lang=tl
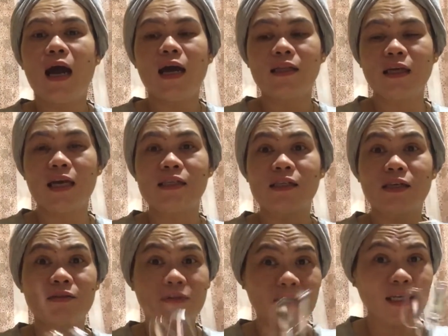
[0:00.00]
At kay
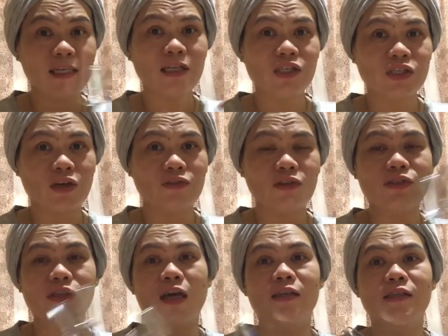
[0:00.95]
Sir Ricky, shoutout
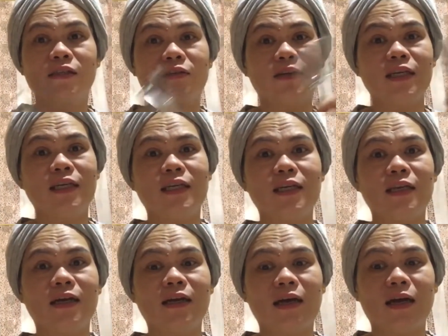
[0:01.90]
sa Sir Ricky
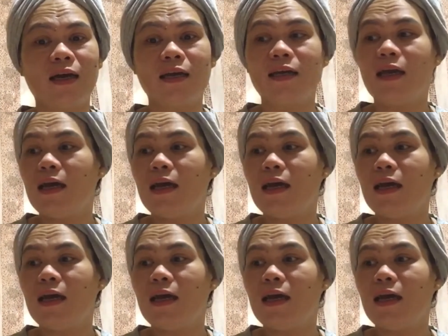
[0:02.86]
Lakay.